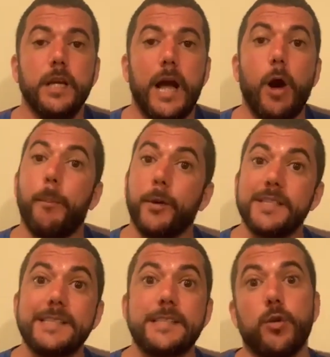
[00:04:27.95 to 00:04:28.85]
A
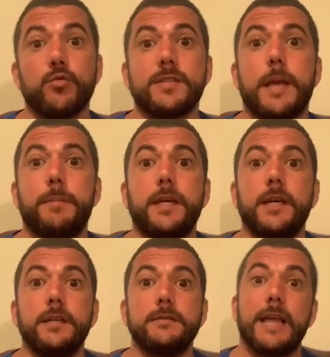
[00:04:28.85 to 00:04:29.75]
oposição não
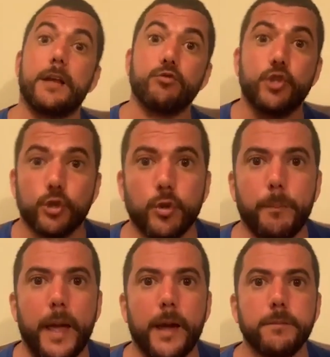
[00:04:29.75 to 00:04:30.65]
sabia, deram um tiro no
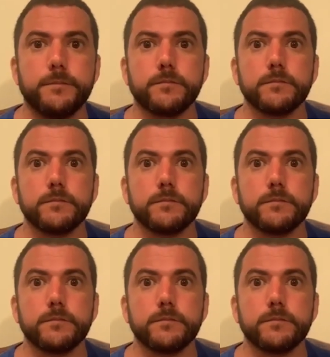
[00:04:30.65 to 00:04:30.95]
pé